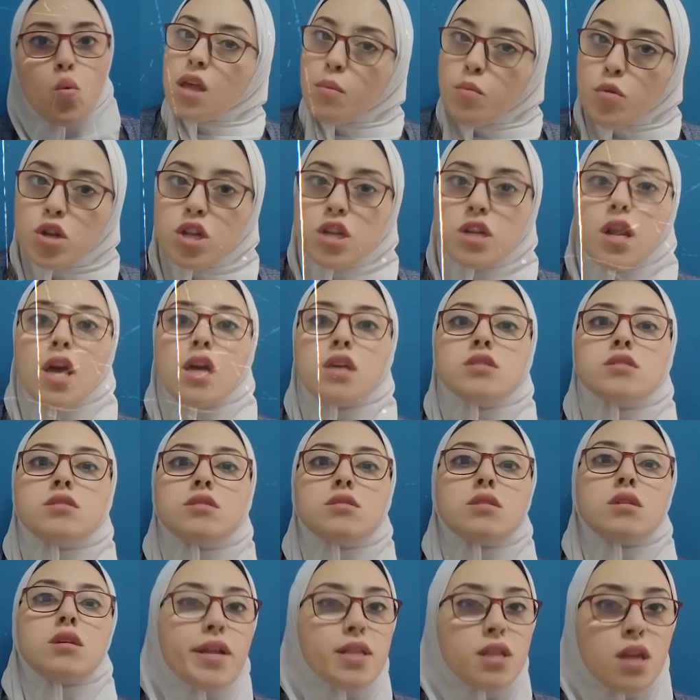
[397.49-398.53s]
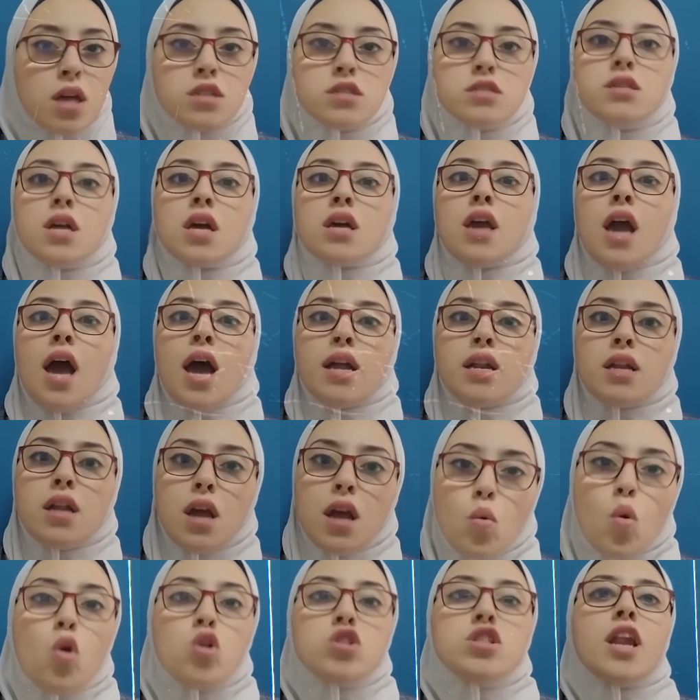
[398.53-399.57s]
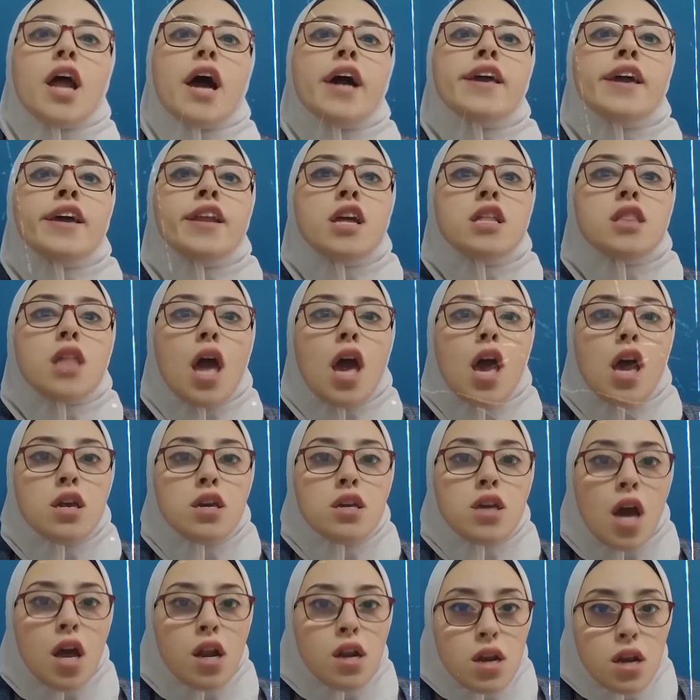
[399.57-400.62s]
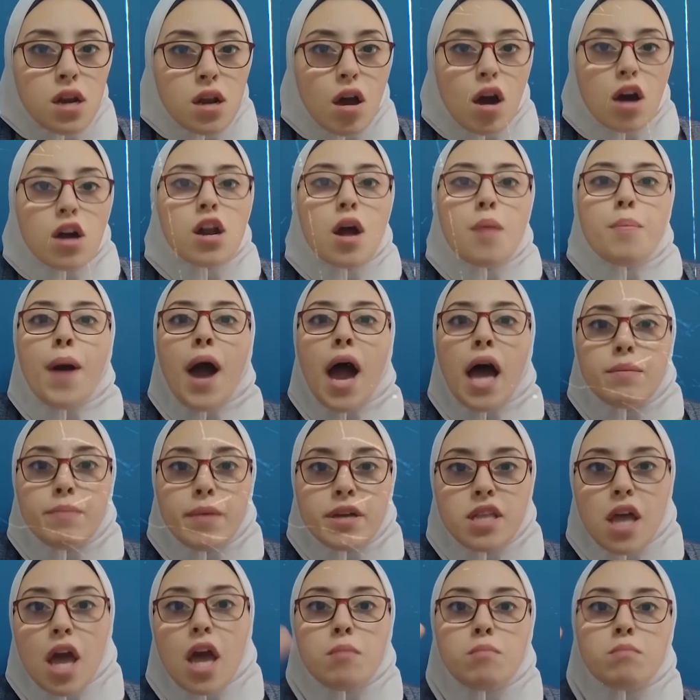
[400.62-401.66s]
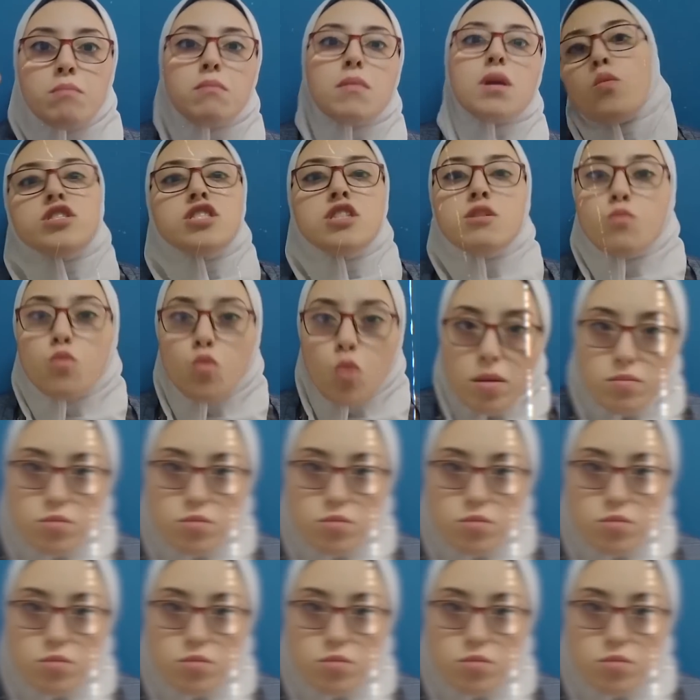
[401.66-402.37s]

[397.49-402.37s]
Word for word: اكتبه للناس بعد اذنك يعني وخد العينه دهيا ندربها على المدام واسيبه